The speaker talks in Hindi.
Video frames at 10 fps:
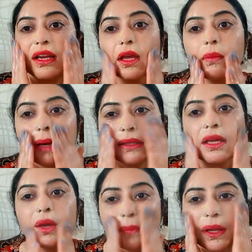करने के
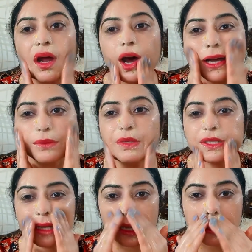बाद एक बार हाथ भी
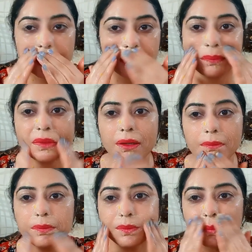चला लेंगे अपने